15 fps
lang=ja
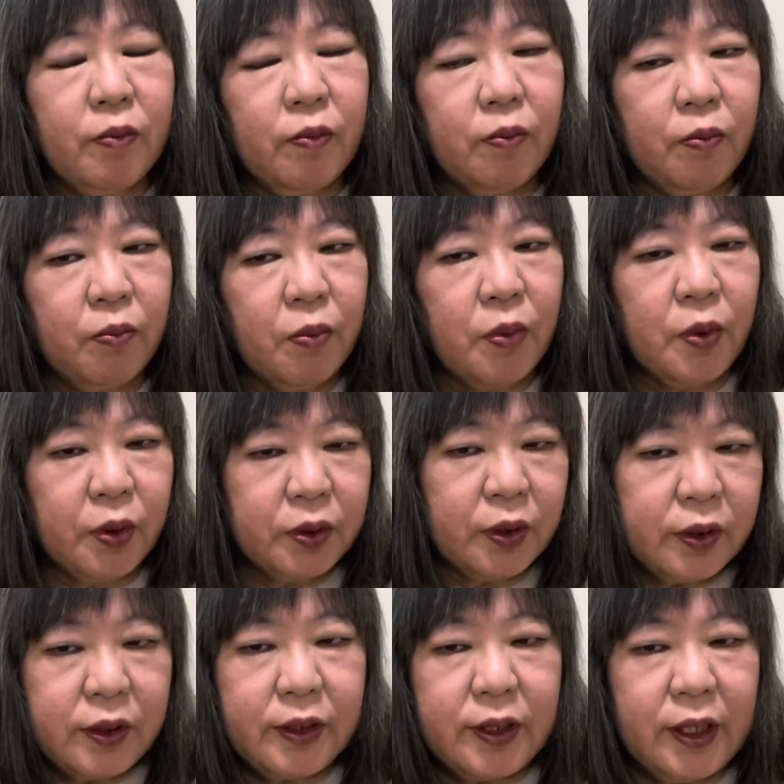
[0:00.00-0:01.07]
戻っ
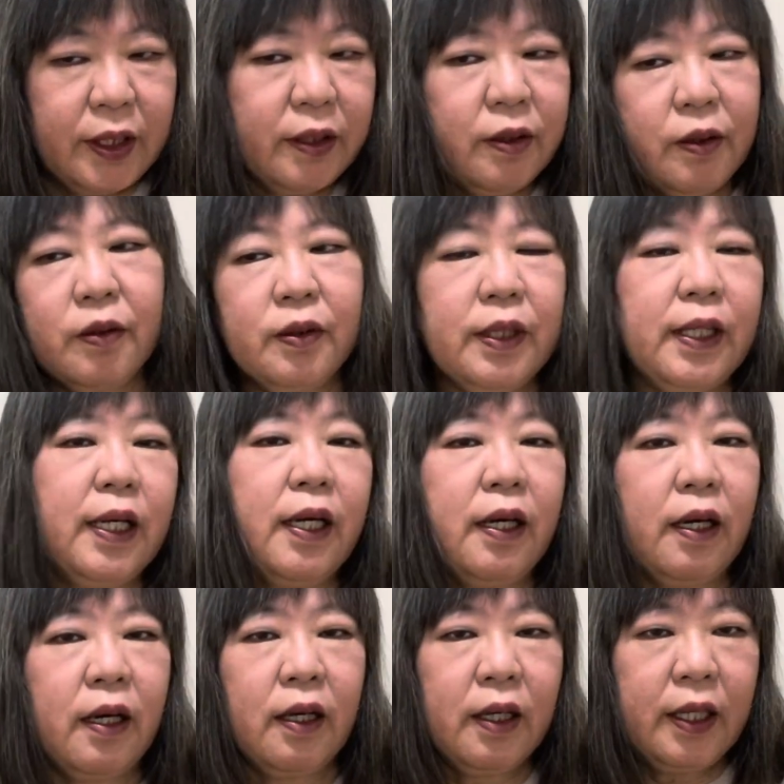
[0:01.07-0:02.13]
ているよう
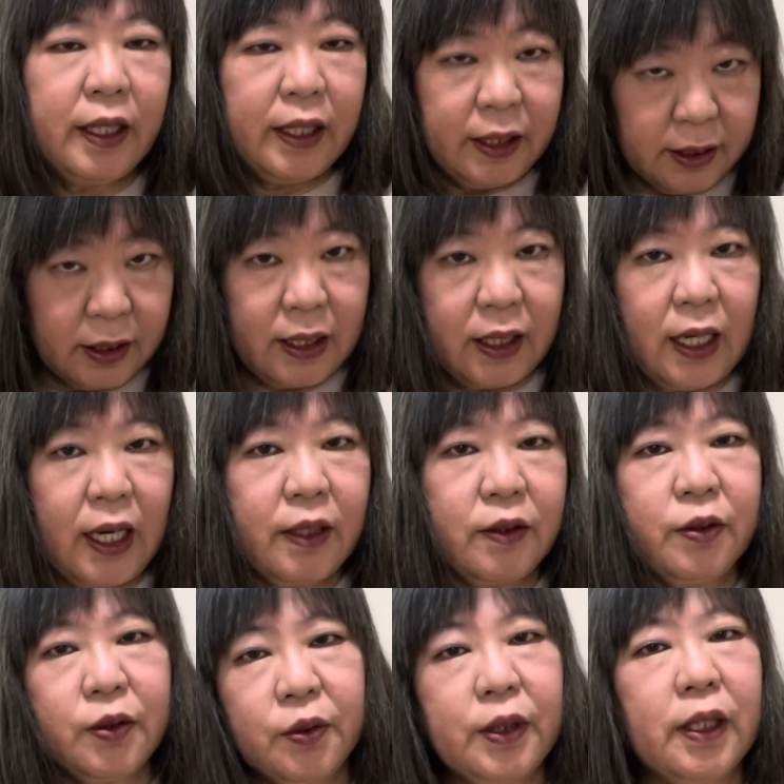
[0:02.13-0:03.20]
な変化がある
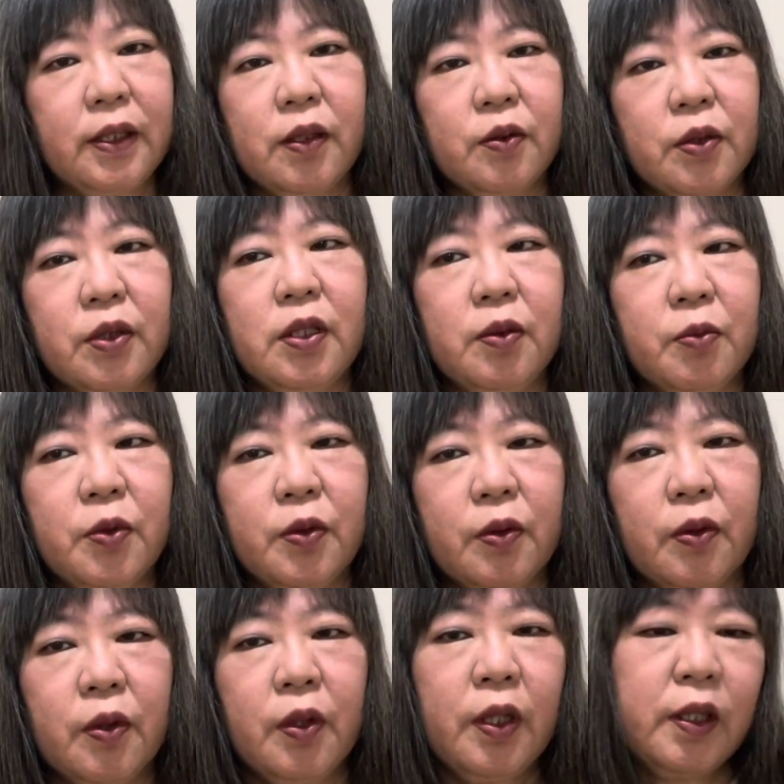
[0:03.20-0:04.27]
人だったとして
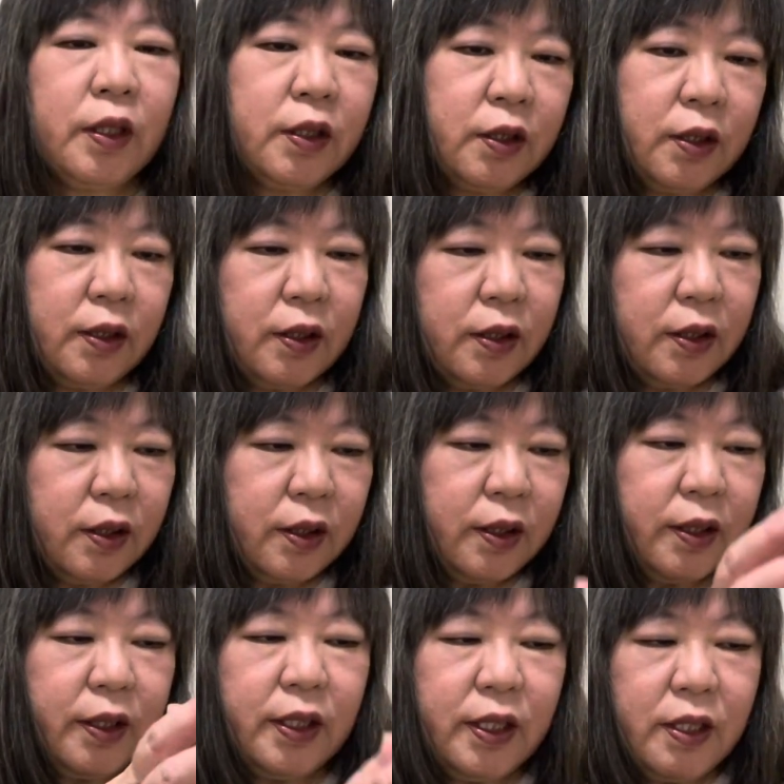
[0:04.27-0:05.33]
も
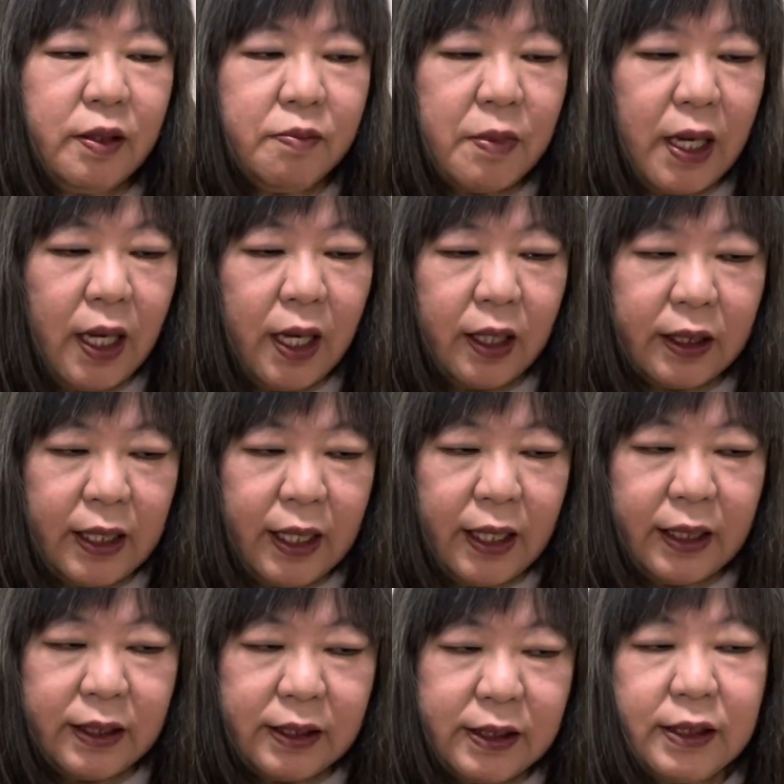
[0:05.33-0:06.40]
今
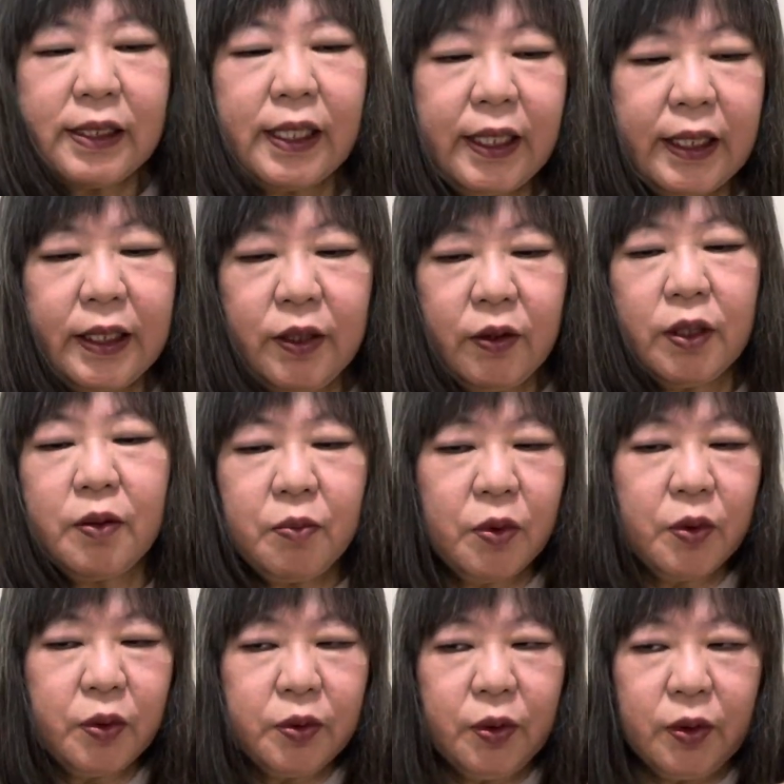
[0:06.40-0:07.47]
現在より
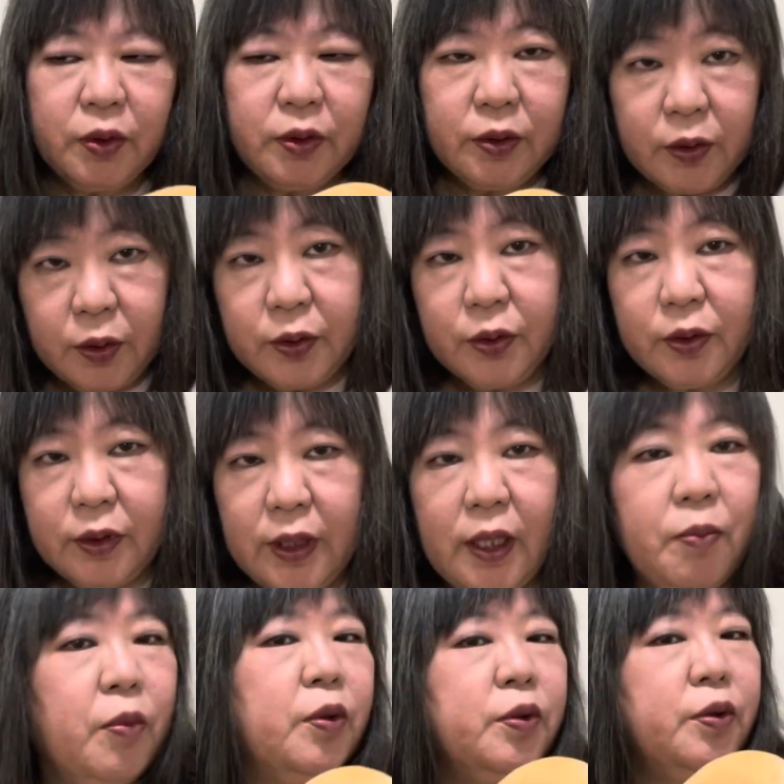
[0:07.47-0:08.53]
戻ることで
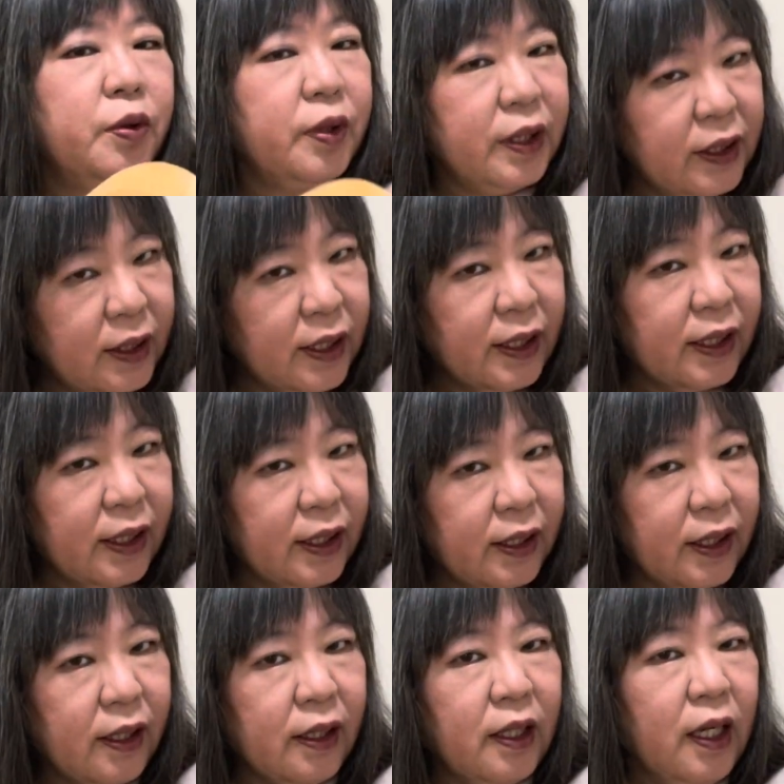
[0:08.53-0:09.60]
戻りな
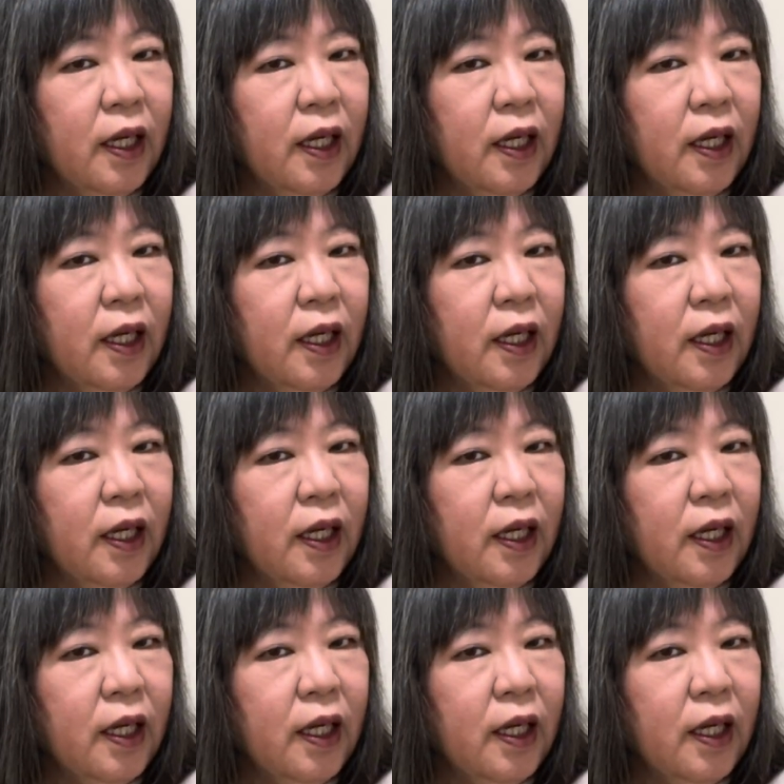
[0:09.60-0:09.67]
がら